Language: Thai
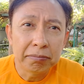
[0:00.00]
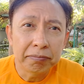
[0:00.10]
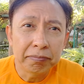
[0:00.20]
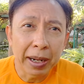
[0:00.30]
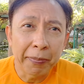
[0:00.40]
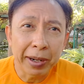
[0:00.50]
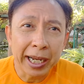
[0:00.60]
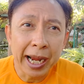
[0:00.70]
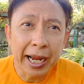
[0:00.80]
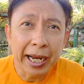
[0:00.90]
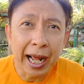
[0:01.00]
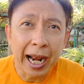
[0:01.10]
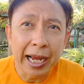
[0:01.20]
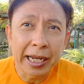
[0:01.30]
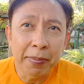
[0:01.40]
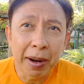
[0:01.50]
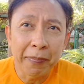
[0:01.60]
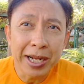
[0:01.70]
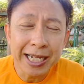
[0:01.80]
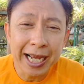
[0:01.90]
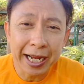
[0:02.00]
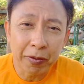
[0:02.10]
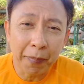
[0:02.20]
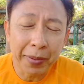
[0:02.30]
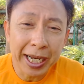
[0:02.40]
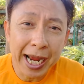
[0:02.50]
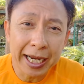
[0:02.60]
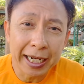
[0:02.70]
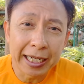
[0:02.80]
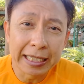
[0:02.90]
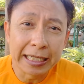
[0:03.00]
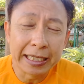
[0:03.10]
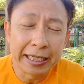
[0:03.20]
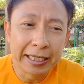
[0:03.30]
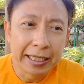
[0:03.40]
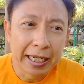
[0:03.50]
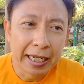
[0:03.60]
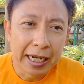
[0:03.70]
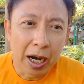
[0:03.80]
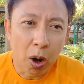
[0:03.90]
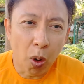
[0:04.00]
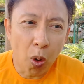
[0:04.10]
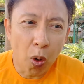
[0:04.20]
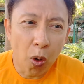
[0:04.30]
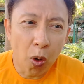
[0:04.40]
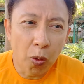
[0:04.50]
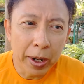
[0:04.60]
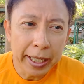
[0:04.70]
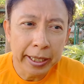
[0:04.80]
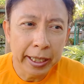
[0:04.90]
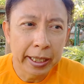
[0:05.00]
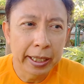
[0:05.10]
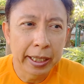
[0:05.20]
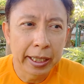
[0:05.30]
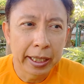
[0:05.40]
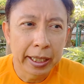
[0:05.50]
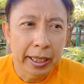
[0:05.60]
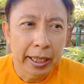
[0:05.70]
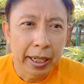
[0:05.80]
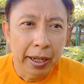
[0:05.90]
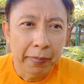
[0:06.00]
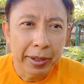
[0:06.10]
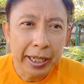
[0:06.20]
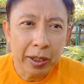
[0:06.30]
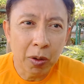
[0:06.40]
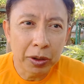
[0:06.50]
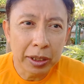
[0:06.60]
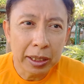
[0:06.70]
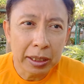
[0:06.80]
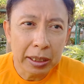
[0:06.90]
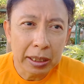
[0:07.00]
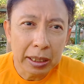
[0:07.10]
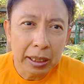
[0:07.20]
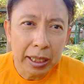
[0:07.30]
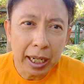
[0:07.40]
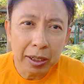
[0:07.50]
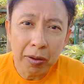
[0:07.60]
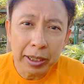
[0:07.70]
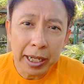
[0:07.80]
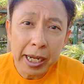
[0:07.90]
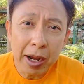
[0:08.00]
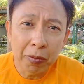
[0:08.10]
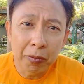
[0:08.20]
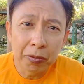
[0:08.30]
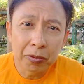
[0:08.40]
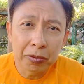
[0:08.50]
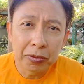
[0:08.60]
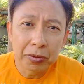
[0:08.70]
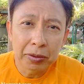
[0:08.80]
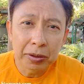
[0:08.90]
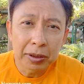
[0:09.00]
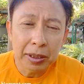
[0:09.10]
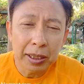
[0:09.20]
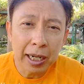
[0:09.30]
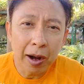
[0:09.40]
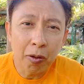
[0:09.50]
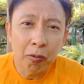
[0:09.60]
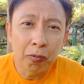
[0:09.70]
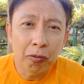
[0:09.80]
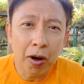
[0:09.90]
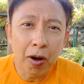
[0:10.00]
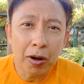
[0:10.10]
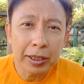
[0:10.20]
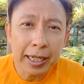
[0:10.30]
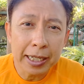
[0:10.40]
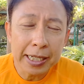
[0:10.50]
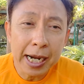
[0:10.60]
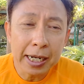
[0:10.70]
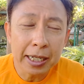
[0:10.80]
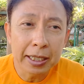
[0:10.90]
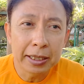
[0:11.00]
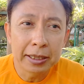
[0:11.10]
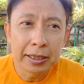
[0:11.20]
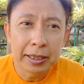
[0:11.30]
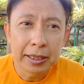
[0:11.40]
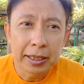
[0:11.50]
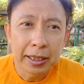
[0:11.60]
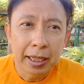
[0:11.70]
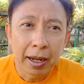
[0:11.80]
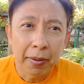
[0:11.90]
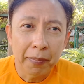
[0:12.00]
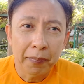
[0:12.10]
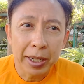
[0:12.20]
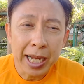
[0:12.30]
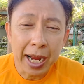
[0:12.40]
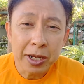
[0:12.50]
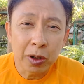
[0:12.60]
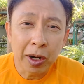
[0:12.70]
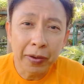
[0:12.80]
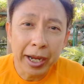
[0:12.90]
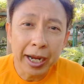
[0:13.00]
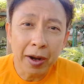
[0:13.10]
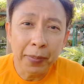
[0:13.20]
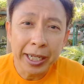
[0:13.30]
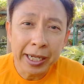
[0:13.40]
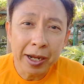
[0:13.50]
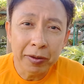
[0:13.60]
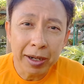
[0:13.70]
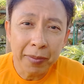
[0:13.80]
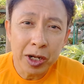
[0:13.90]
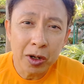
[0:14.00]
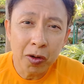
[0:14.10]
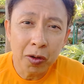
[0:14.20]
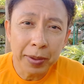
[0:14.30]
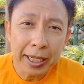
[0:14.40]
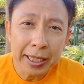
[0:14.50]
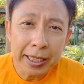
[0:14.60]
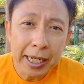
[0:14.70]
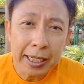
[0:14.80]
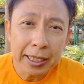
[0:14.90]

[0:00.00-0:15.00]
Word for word: เป็นประเทศอะไรที่มันพิเศษกว่าประเทศอื่น โอ้โหเว้ยมีคนนักท่องเที่ยว เข้าออกตั้งเยอะ ประชาชนเราเองก็ไปเที่ยวนำเชื้อโรคมาตั้งเยอะ